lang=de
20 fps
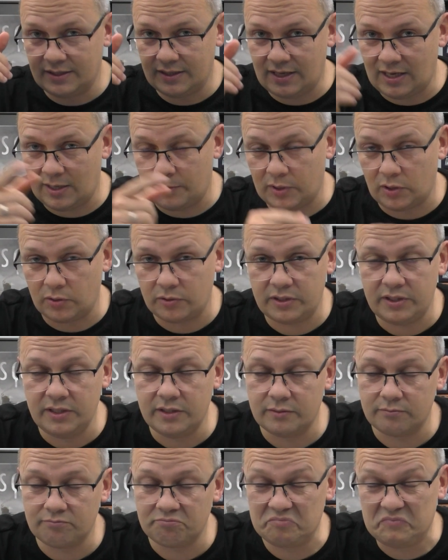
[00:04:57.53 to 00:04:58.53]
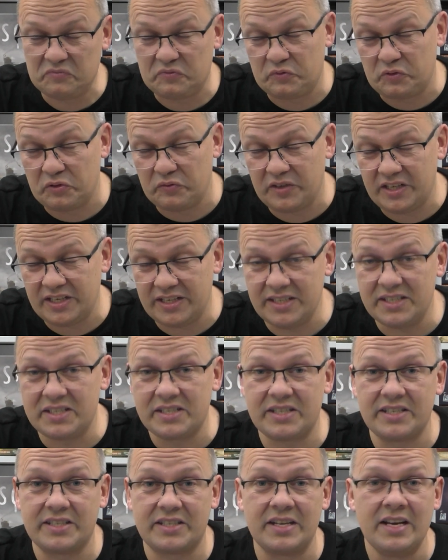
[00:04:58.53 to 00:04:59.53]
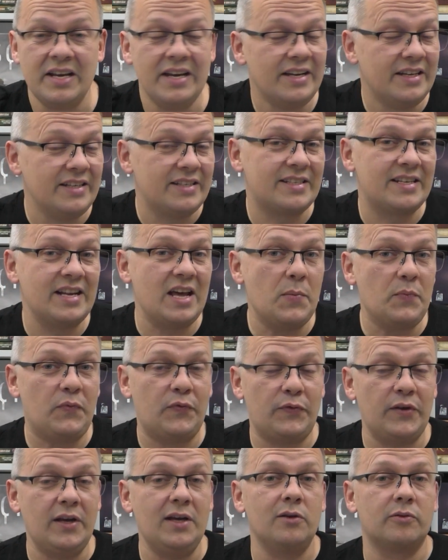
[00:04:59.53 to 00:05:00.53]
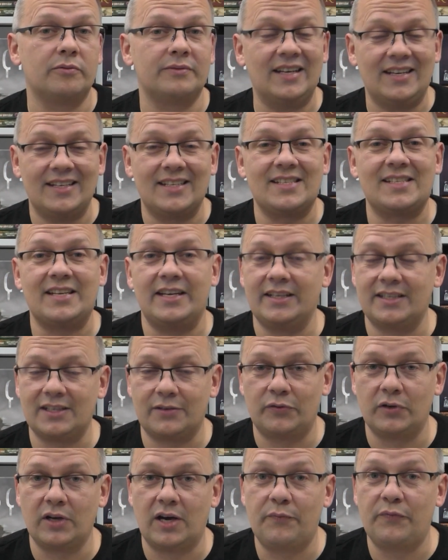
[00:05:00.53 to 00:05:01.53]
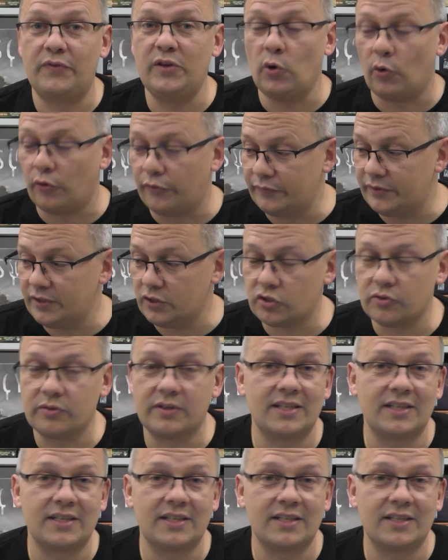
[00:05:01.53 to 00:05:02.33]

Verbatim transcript: Aber auch hier, für wen ist es jetzt? Ist eine Empfehlung. Ja, das hängt davon ab, wie oft ihr schon